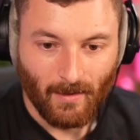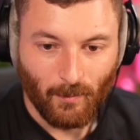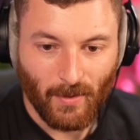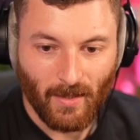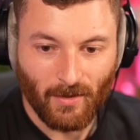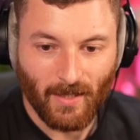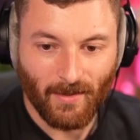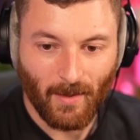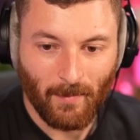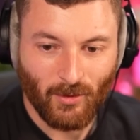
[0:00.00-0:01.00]
payer un cas
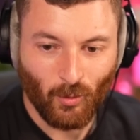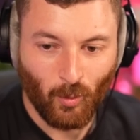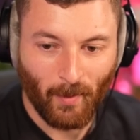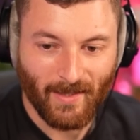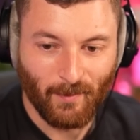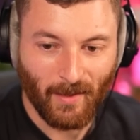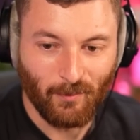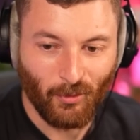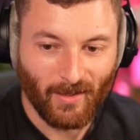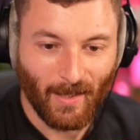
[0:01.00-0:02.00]
en armature pour pas qu'il prenne
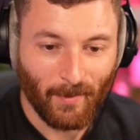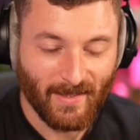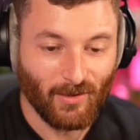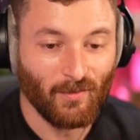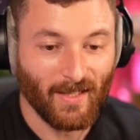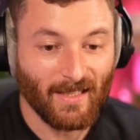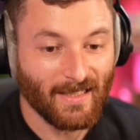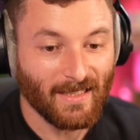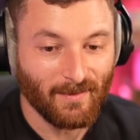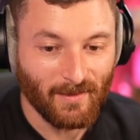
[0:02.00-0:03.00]
pour un caprice. En vrai,
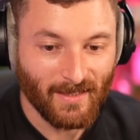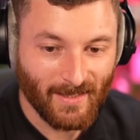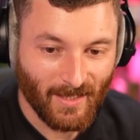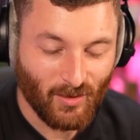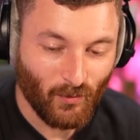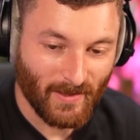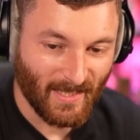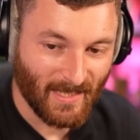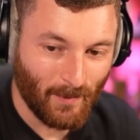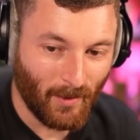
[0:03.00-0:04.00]
qui, si tu fais ça
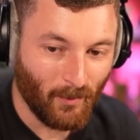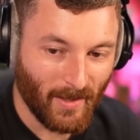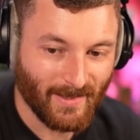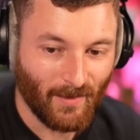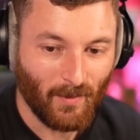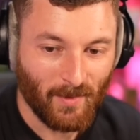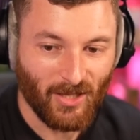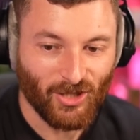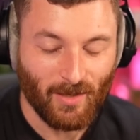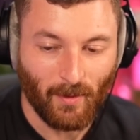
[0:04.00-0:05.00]
et qu'il prend pas, ça fait bien
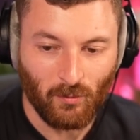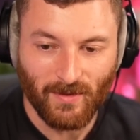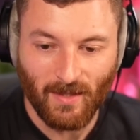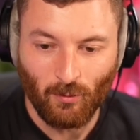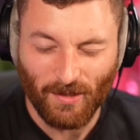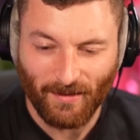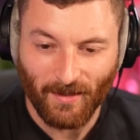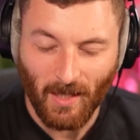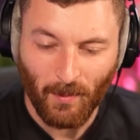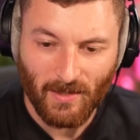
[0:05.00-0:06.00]
chier. Par contre, c'est loin d'être un
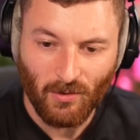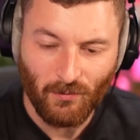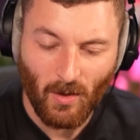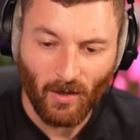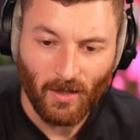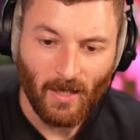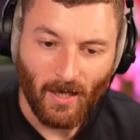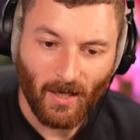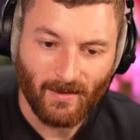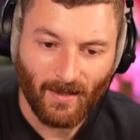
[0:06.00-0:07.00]
caprice de vouloir euh,
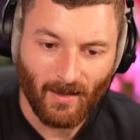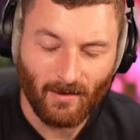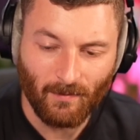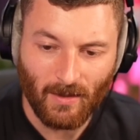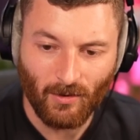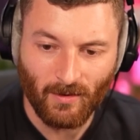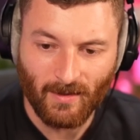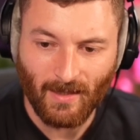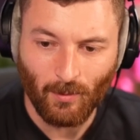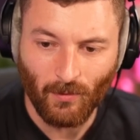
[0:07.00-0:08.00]
un terrain avec euh,
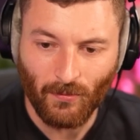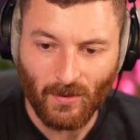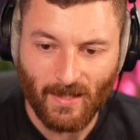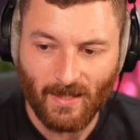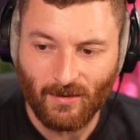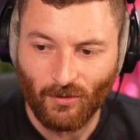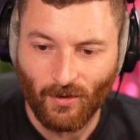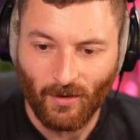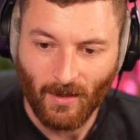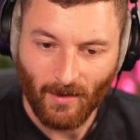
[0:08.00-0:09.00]
des arbres fruitiers qui donnent
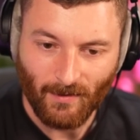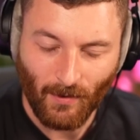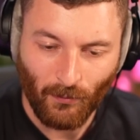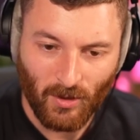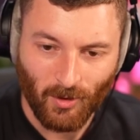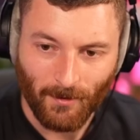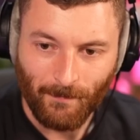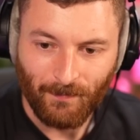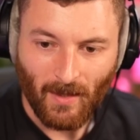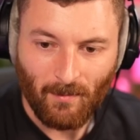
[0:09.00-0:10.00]
euh, des fruits, genre.
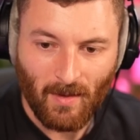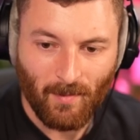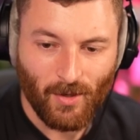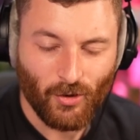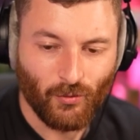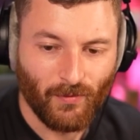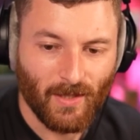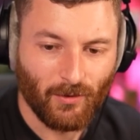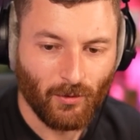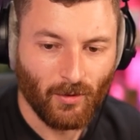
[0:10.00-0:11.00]
Mes meilleurs
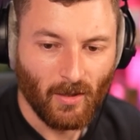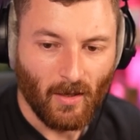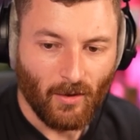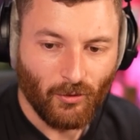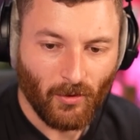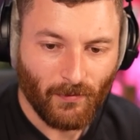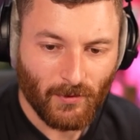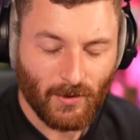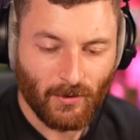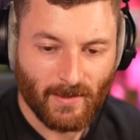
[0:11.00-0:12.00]
souvenirs de
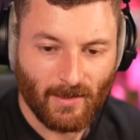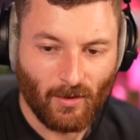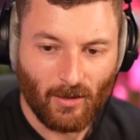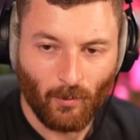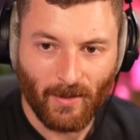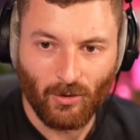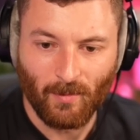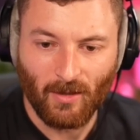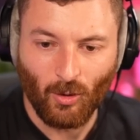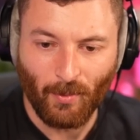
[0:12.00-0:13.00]
d'enfance, c'est dans la campagne de
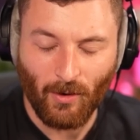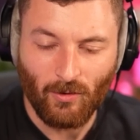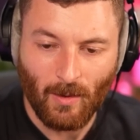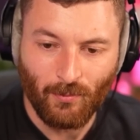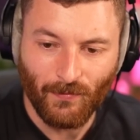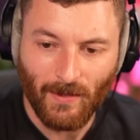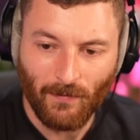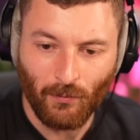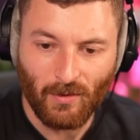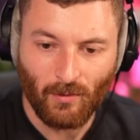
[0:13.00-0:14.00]
mes grands-parents à bouffer les
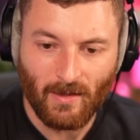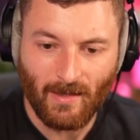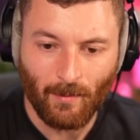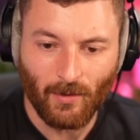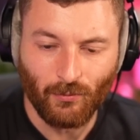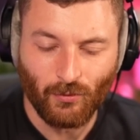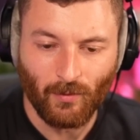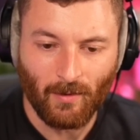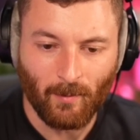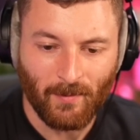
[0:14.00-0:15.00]
fruits sur les arbres et tout, tu
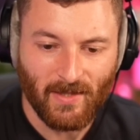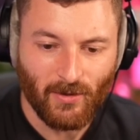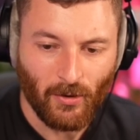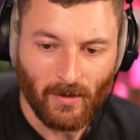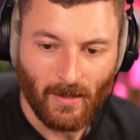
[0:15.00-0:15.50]
vois, avec ma petite sœur.